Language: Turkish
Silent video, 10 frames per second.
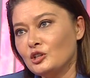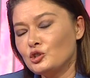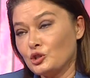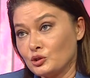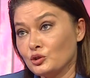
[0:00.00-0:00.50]

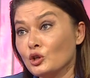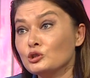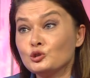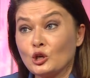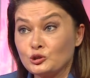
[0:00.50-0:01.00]
sesini
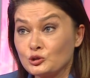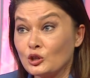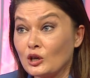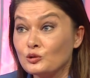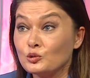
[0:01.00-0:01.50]

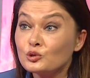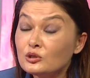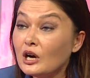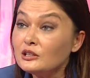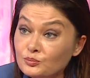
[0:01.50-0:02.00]
kalınlaştırarak
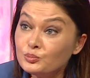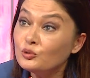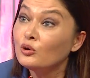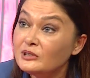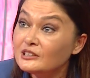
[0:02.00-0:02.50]
konuşuyor. Ya şimdi bu
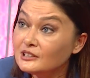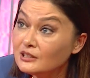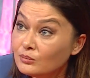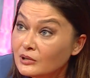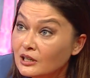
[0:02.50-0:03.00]
komik
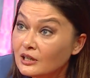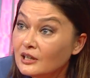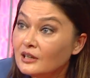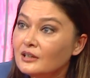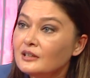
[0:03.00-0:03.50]
değil mi?
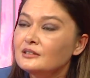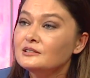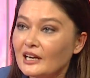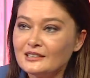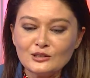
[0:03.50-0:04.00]

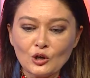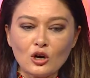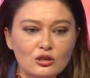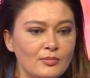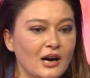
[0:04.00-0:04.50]
Yani Peki ne
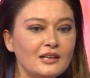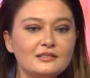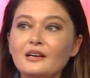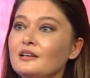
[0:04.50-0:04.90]
normalde... yapıyorsun?